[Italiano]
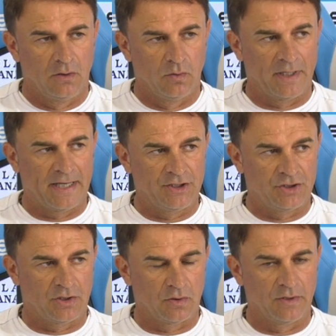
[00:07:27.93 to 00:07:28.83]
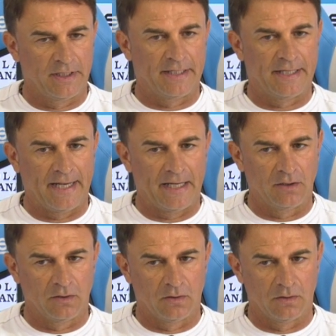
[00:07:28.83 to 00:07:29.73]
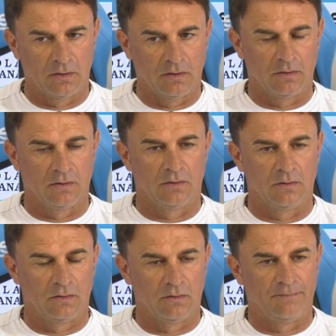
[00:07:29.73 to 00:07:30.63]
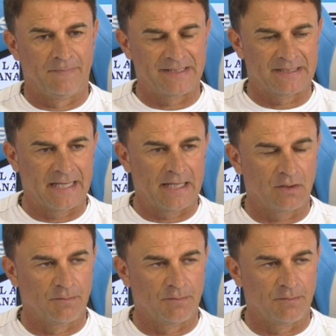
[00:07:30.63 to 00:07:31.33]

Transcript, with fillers: due calciatori che hanno un passato,